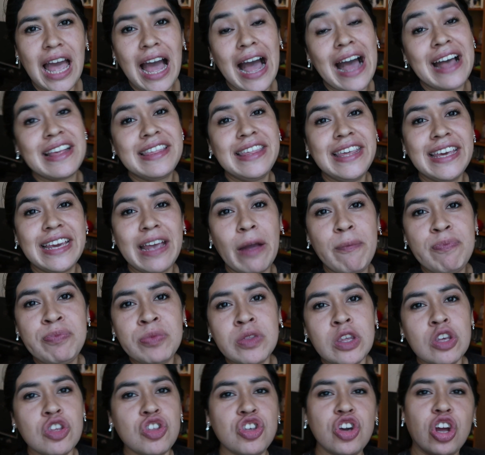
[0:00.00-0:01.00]
Así que
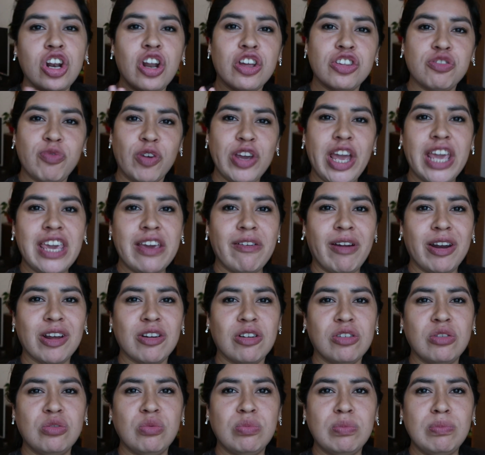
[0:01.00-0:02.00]
yo los voy a llevar
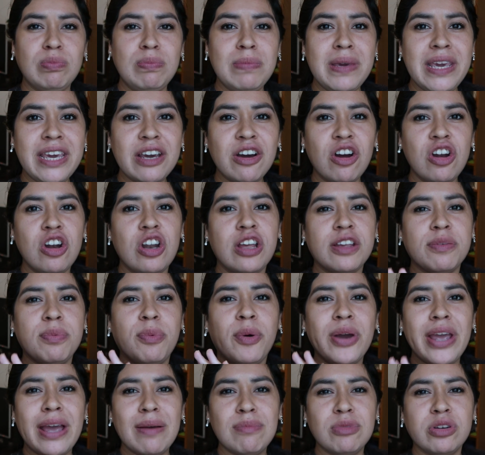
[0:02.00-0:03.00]
conmigo, les
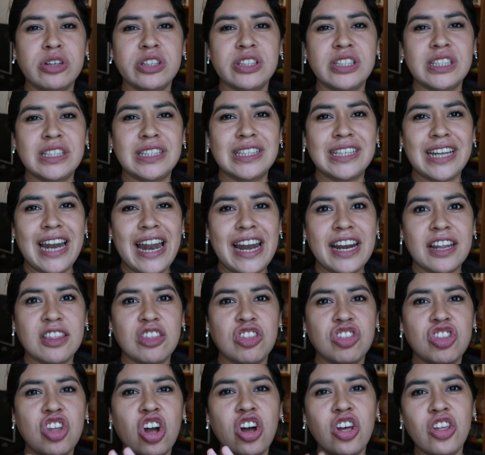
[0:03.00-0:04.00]
voy a
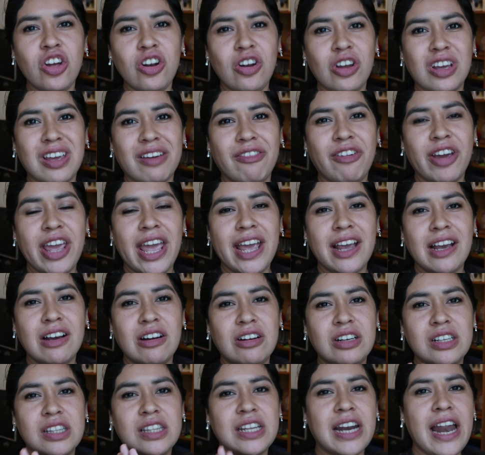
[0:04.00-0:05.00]
mostrar todo lo que voy a
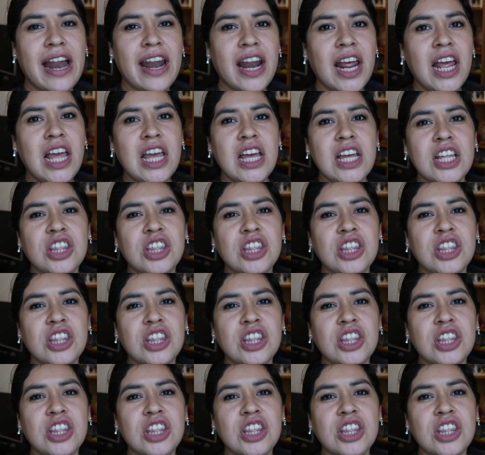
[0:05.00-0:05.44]
encontrar.